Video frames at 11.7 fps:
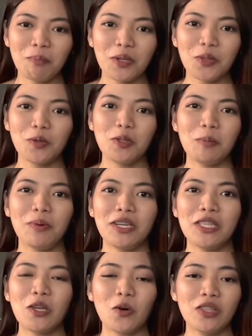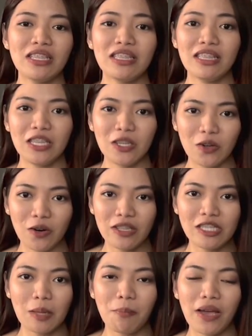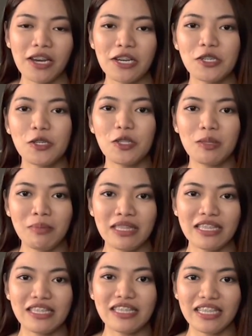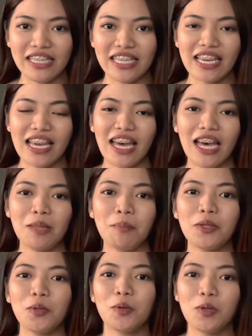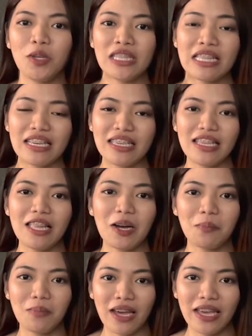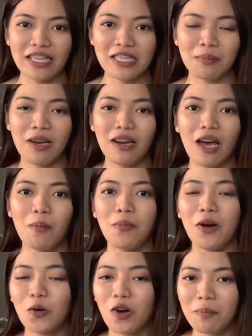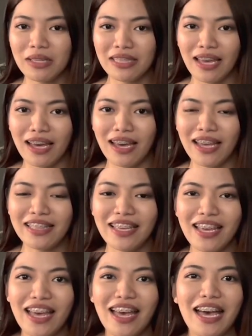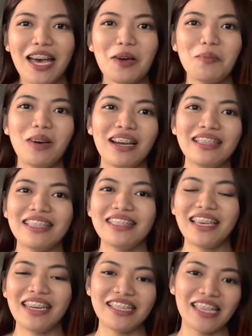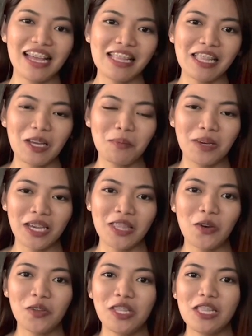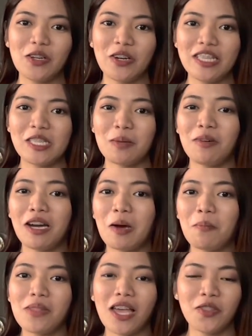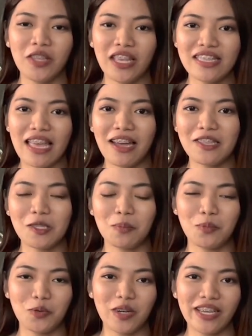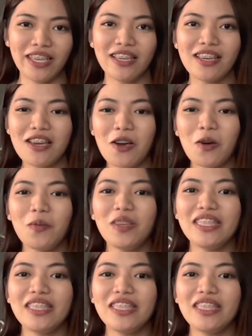patuloy pa rin ako naglilingkod sa Parish Youth Ministry at patuloy na nakikilakbay sa mga kapwa ko kabataan habang nagdarasal, nagabayan ako ni Lord sa mga plano niya sa akin With